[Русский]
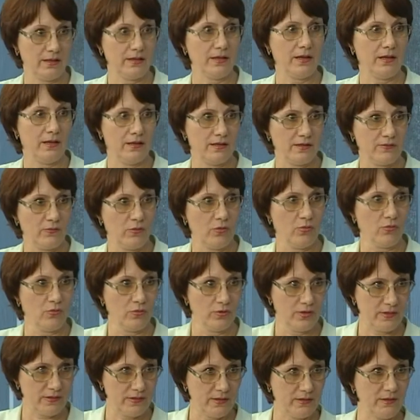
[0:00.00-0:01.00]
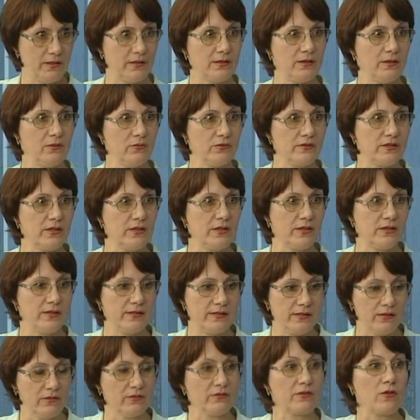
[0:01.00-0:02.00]
отдали свой голос и где-то он
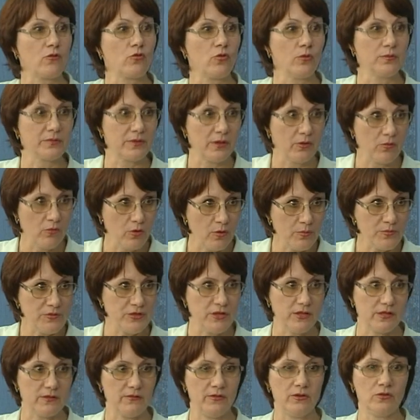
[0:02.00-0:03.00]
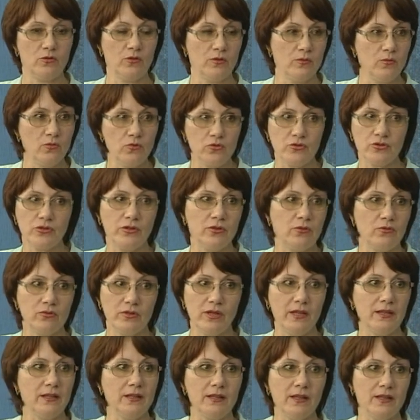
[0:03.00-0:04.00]
зарегистрировался в каком-то обществе, то ему уже
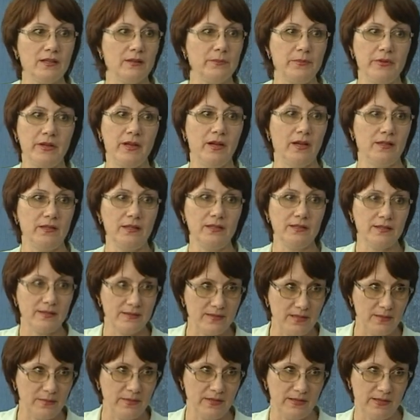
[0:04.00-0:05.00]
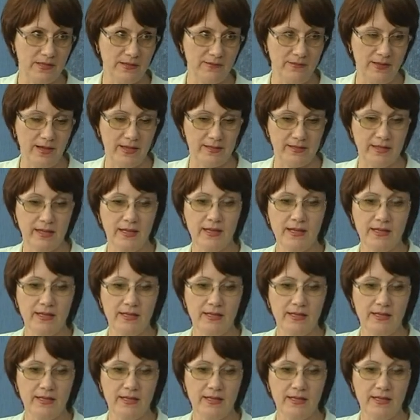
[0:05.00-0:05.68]
никуда не надо приходить и о себе заявлять.